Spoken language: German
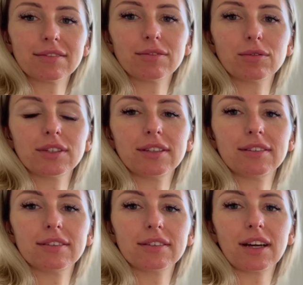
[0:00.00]
nur
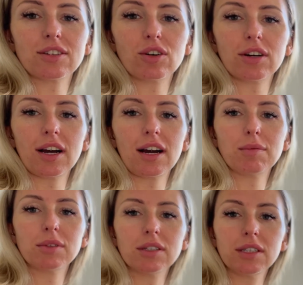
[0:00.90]
diesen Karton
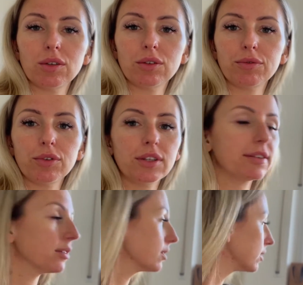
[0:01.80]
habe. Und für
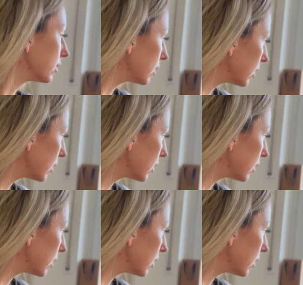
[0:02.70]
diese